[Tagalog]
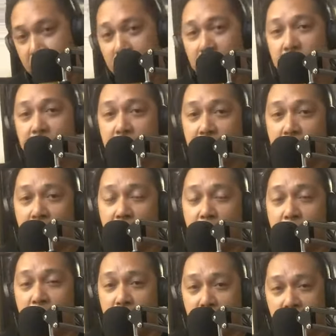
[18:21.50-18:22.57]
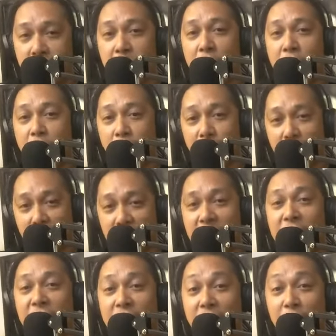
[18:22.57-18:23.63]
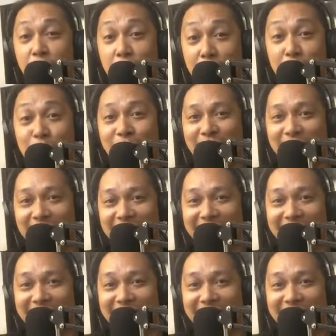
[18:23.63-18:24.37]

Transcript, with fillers: Stay home, stay at home, and stay with me.